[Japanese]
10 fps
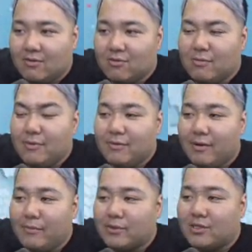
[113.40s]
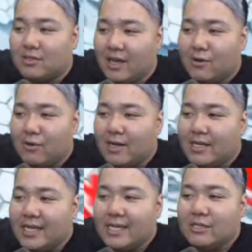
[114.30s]
この辺も普通で、これは
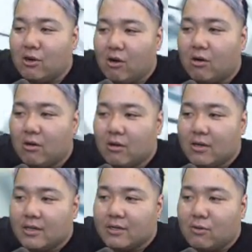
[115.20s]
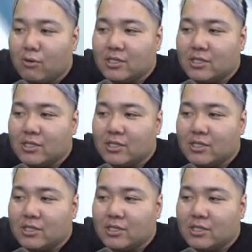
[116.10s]
リーグの国